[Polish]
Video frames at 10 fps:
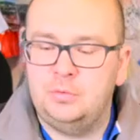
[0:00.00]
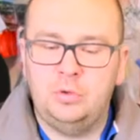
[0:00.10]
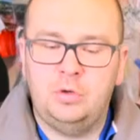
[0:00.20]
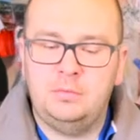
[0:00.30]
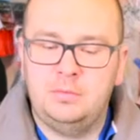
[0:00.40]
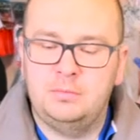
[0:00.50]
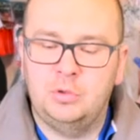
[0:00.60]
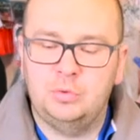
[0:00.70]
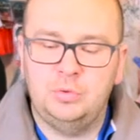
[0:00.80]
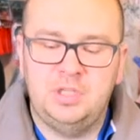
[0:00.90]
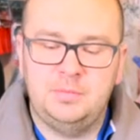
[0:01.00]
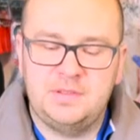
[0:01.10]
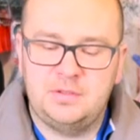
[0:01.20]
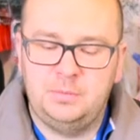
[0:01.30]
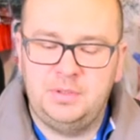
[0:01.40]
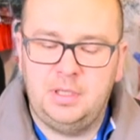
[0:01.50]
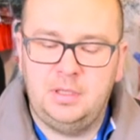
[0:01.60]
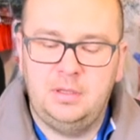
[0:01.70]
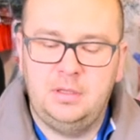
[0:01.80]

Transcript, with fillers: którą montujemy sobie